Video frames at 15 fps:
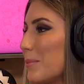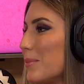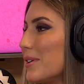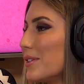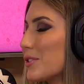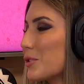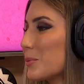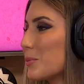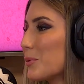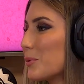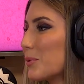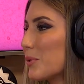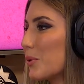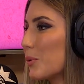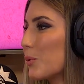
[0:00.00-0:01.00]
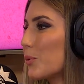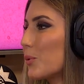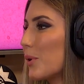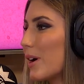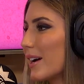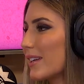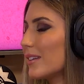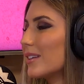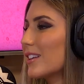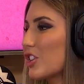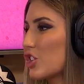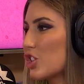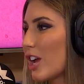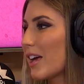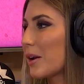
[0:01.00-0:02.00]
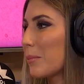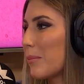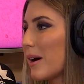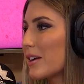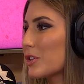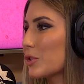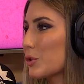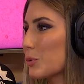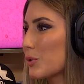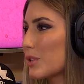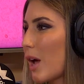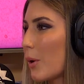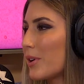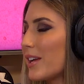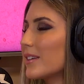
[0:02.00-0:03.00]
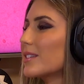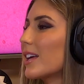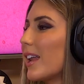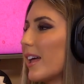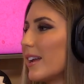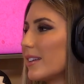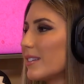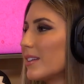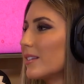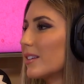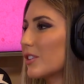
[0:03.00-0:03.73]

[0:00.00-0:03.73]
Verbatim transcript: é mesmo o, aquilo que gera mais discussão? Nem se calhar é tanta